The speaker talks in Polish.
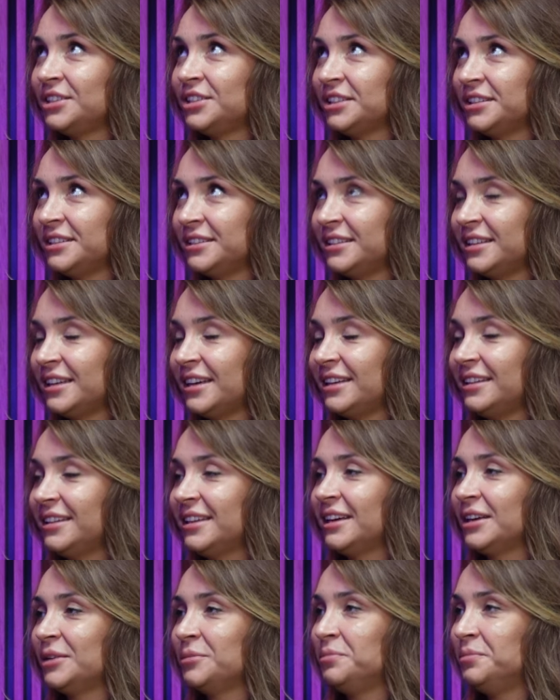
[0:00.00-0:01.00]
czysta,
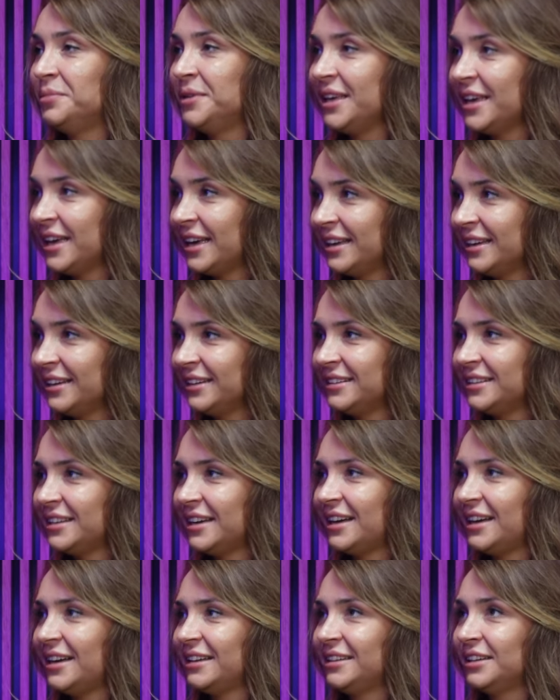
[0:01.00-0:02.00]
tak
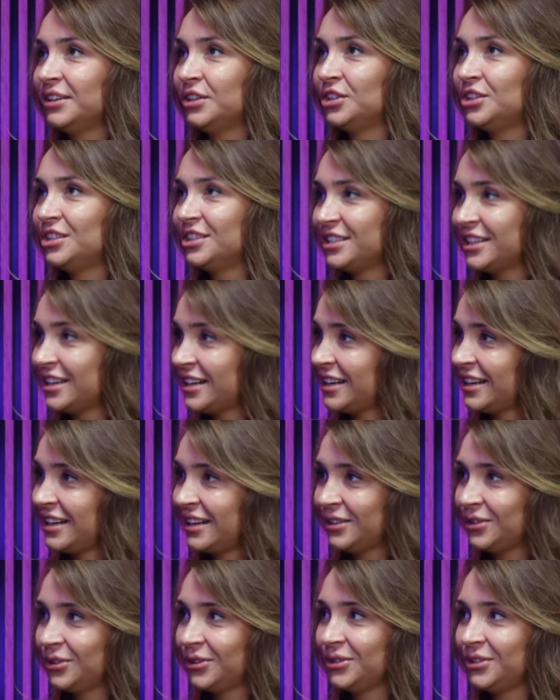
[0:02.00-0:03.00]
piękna, tak szczera
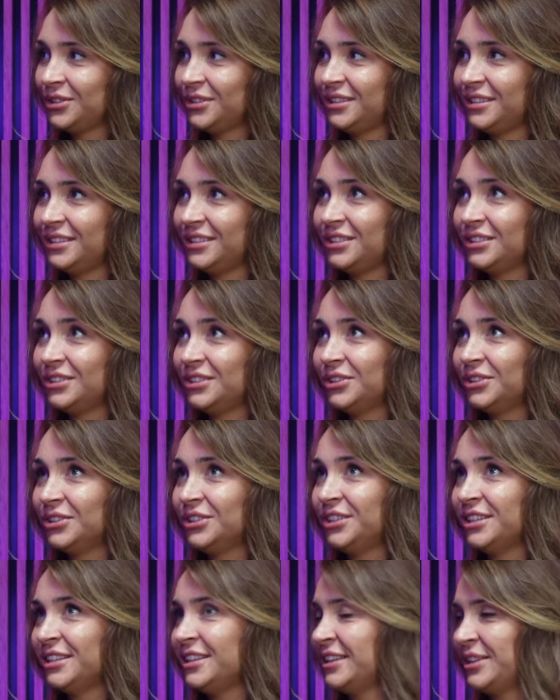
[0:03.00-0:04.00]
radość, że tego
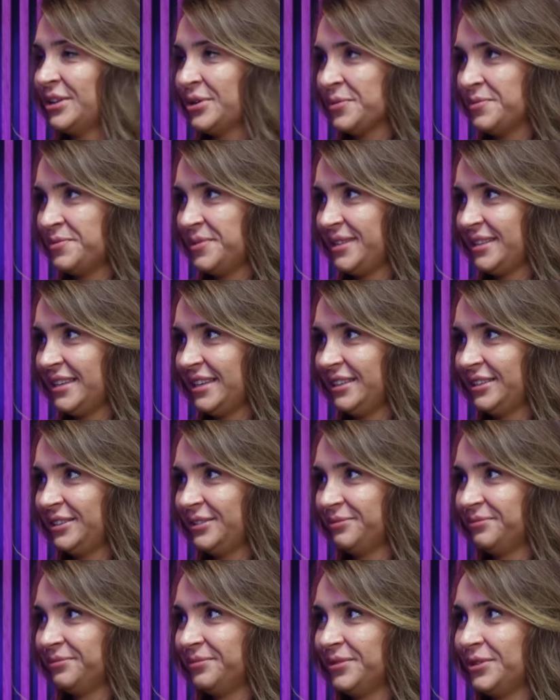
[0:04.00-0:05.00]
się nie da opisać
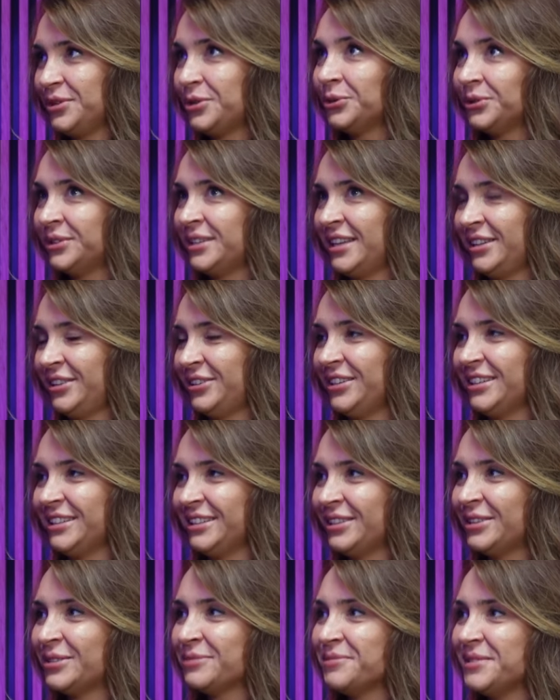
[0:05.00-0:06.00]
trudne to
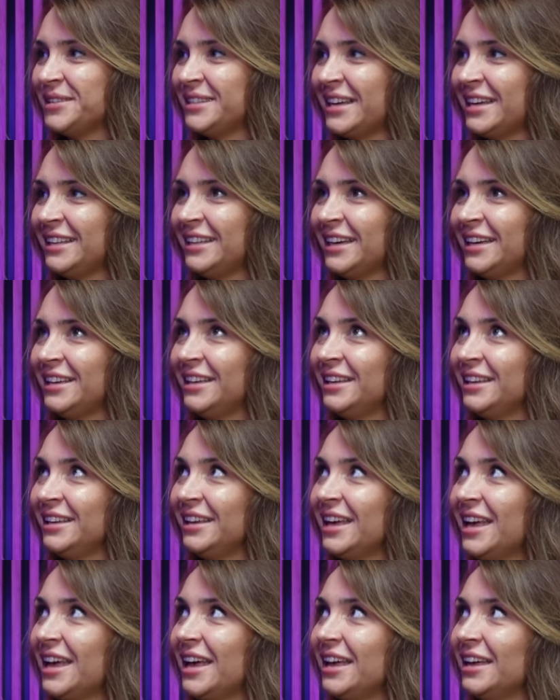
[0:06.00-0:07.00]
jest do opisania.
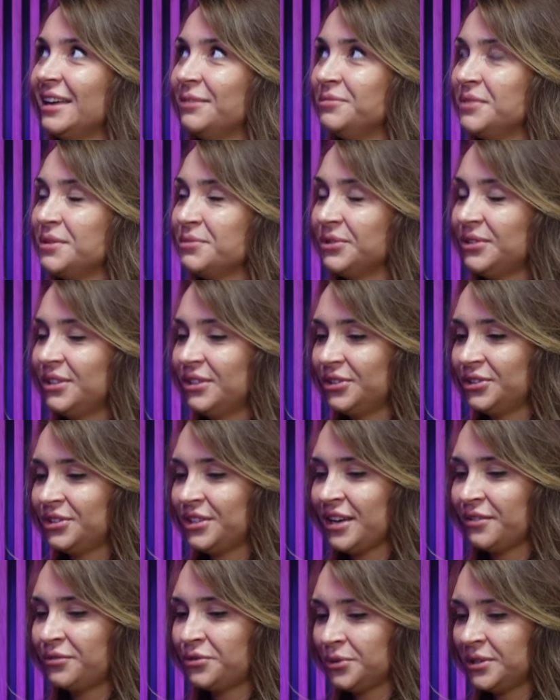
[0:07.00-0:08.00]
I mimo tego,
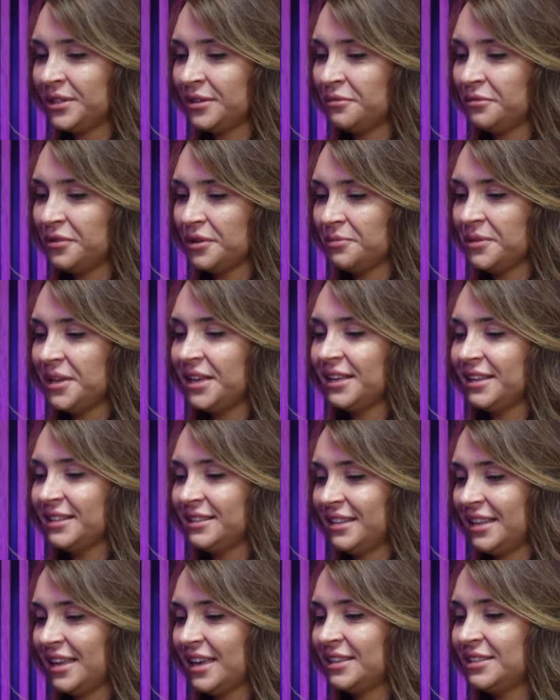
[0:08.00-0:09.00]
że ja wrzucam filmiki,
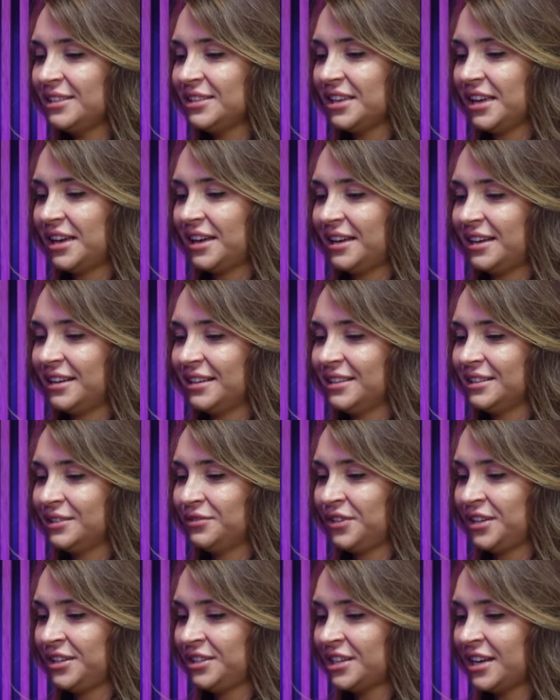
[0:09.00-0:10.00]
zdjęcia e, z
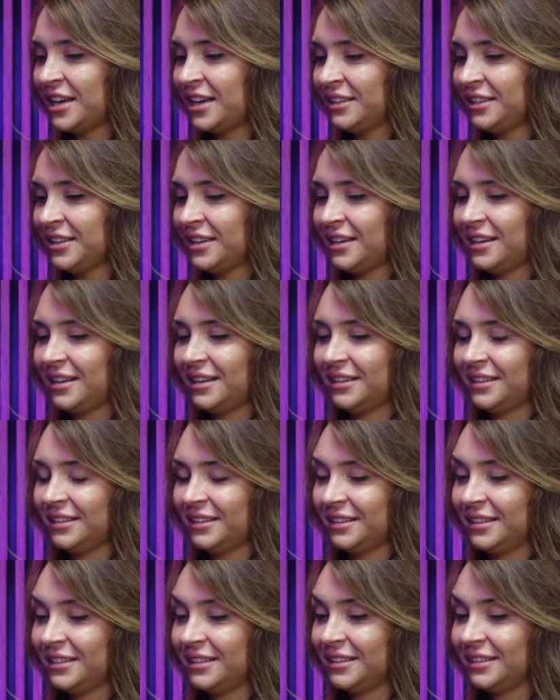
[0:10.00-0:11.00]
wręczania, y,
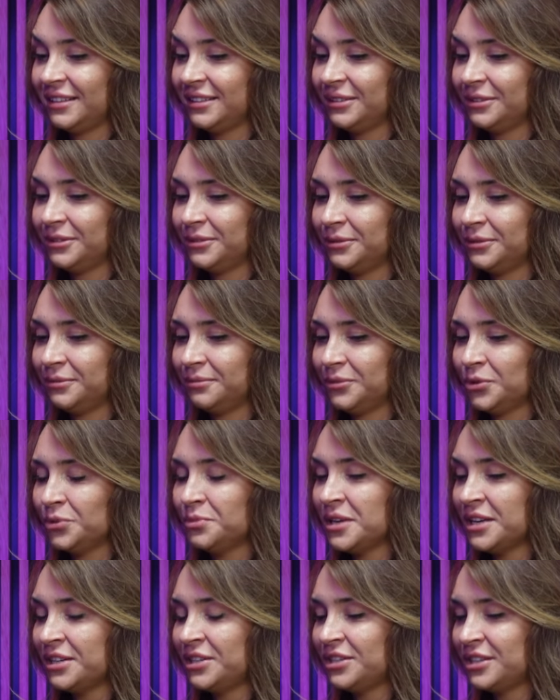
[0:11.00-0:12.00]
e,
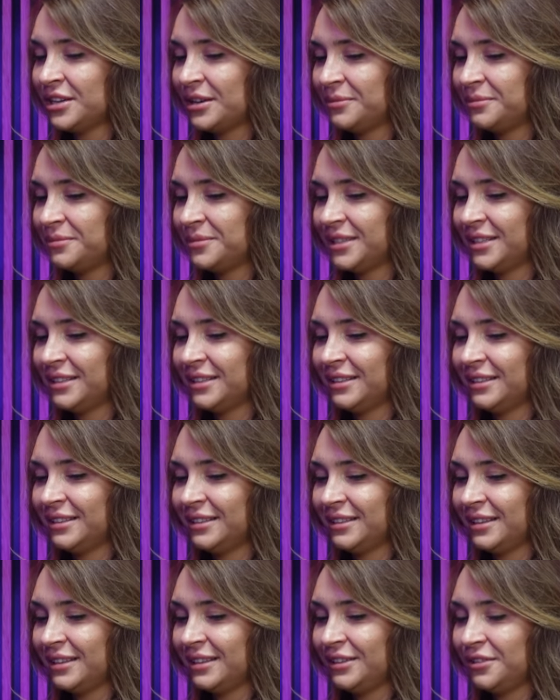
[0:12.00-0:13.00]
umieszczam y,
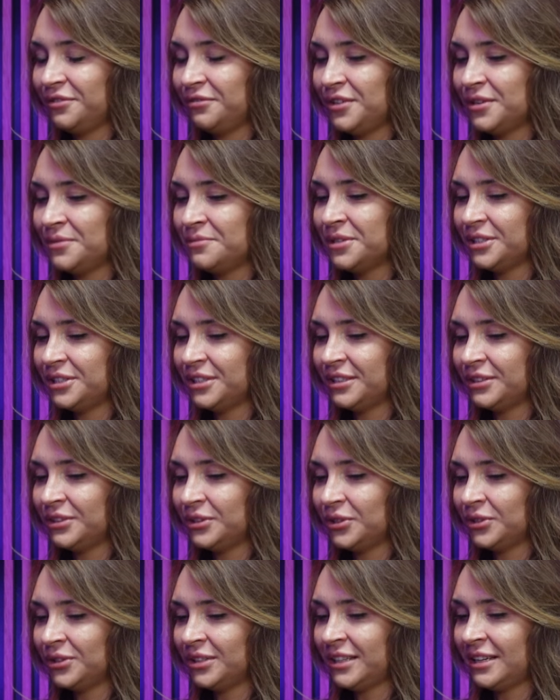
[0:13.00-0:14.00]
te, te filmy
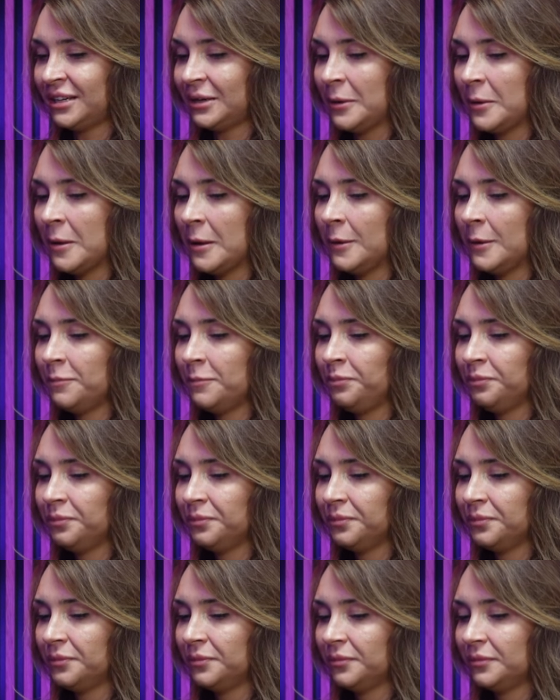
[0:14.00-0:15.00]
często na
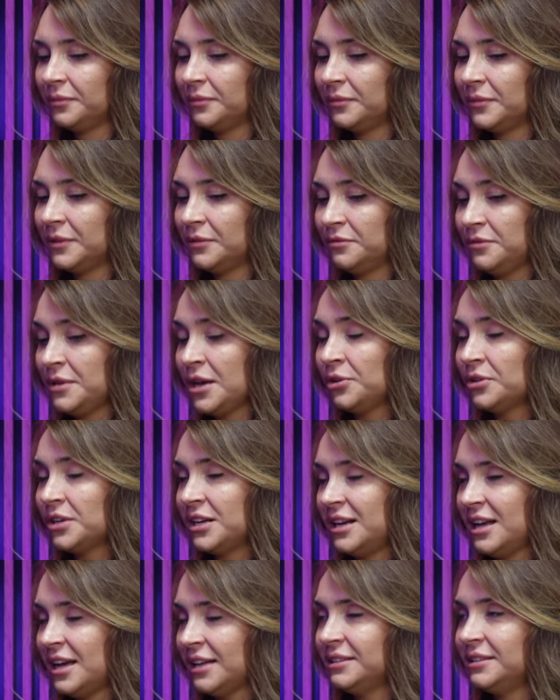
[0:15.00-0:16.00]
mm, jako
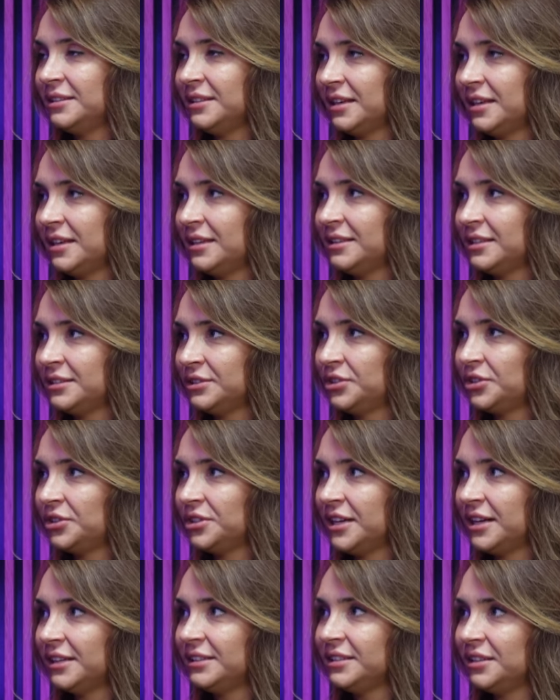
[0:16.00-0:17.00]
relacje na
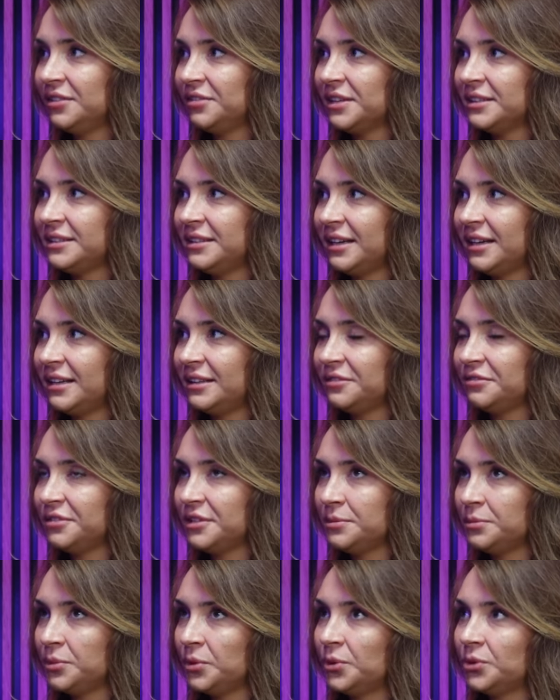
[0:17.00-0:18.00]
stronie Akcji Gwiazdka na
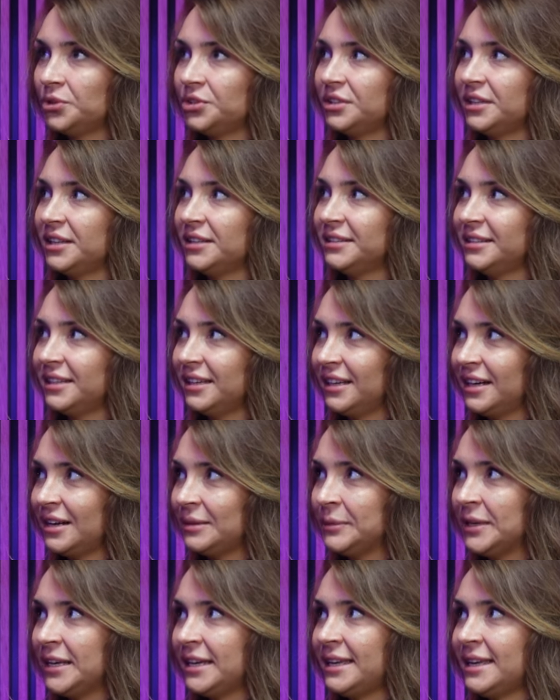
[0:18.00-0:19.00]
Facebooku czy na
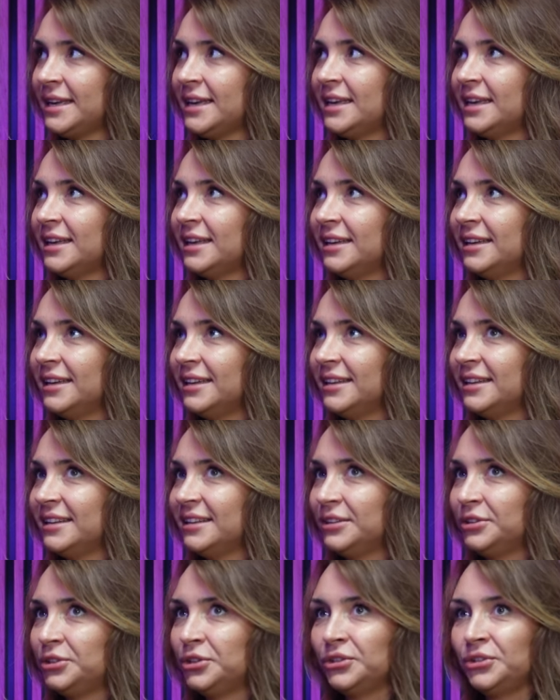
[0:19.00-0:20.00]
Instagramie,
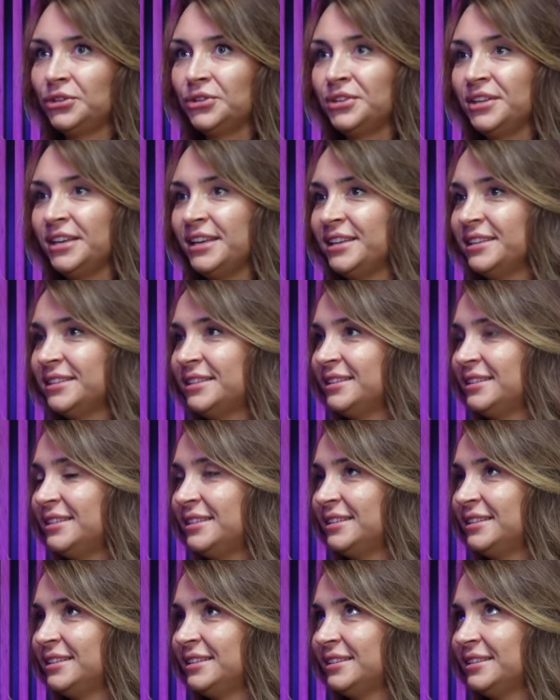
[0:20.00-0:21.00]
to to nie
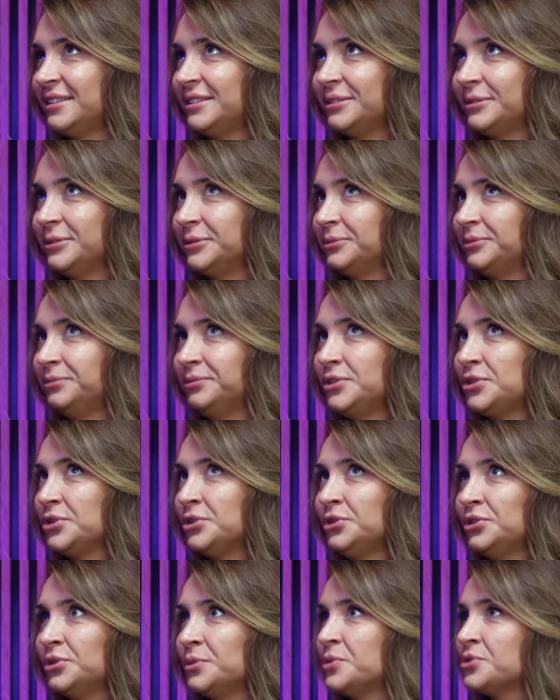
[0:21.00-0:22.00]
jest
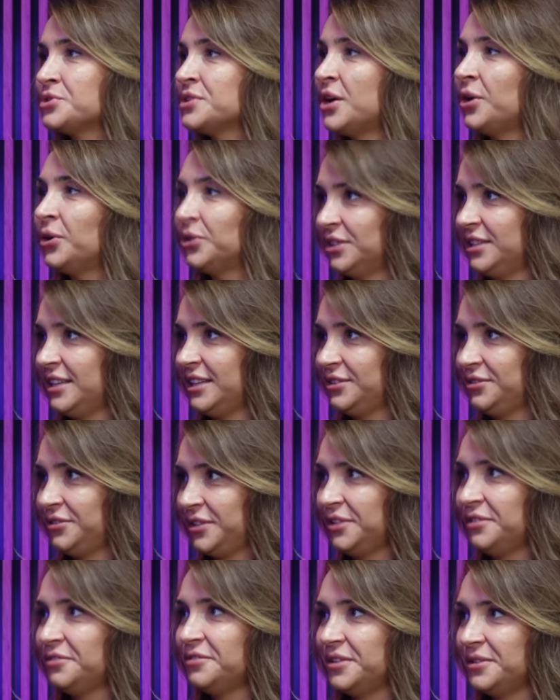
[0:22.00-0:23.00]
coś, co można oddać w
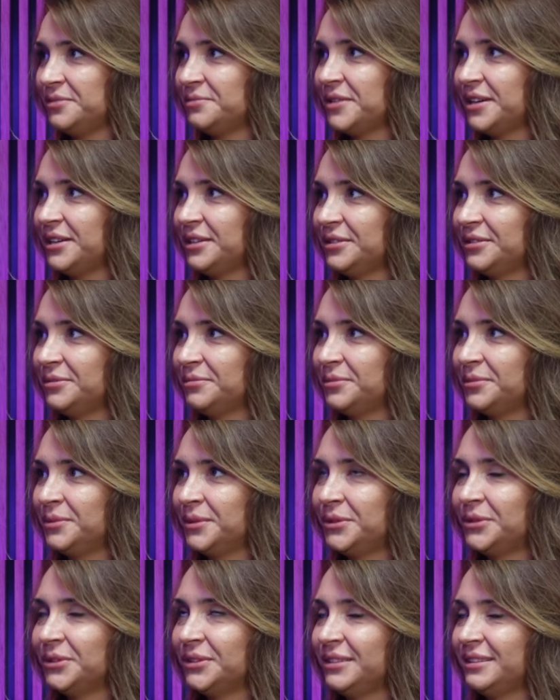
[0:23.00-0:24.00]
tych filmach,
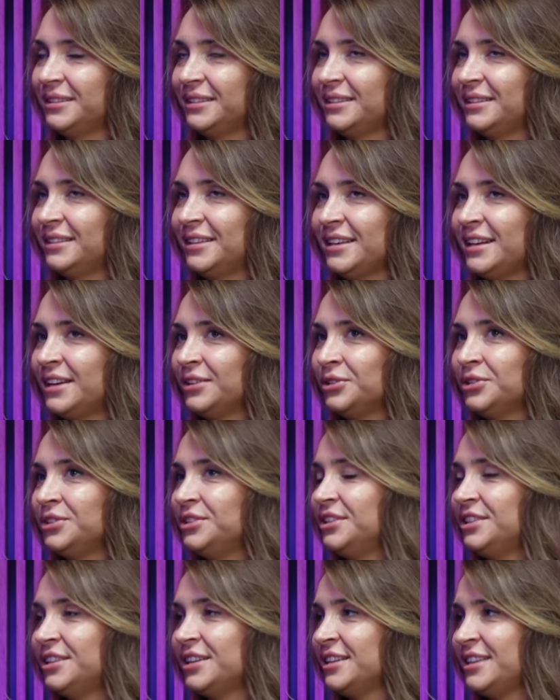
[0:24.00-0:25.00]
bo tej
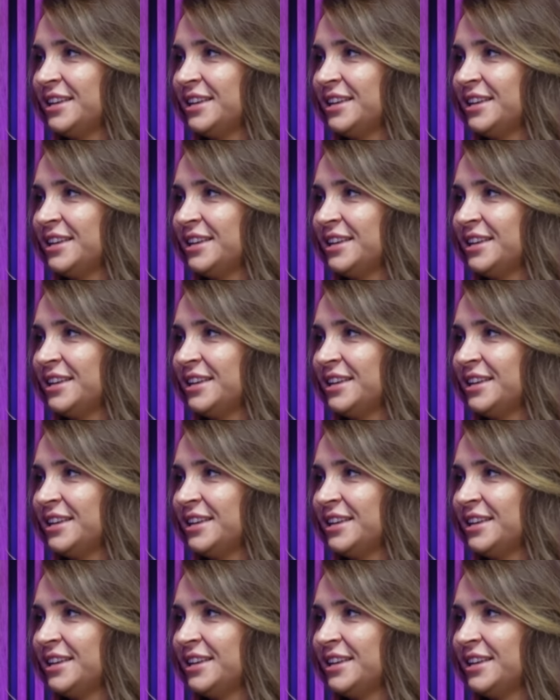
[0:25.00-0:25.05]
radości się